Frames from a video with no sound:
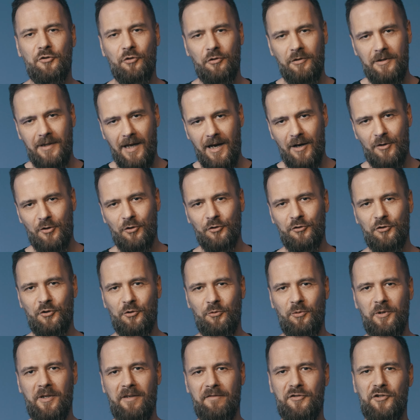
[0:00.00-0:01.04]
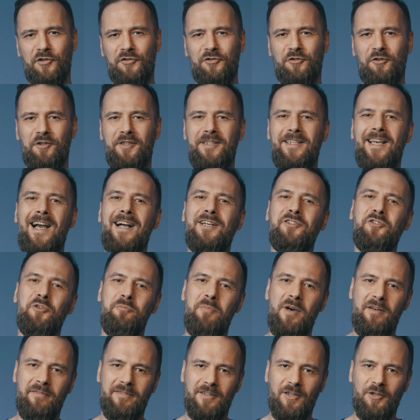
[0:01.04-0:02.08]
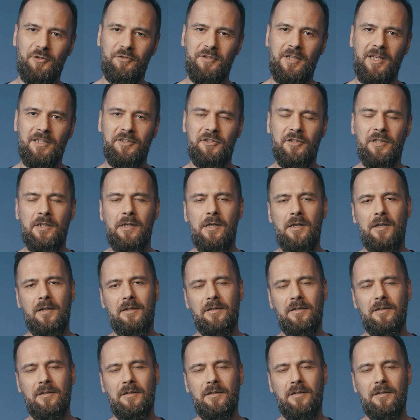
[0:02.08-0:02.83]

To ja kontroluję wszystko, jak to ma wyglądać,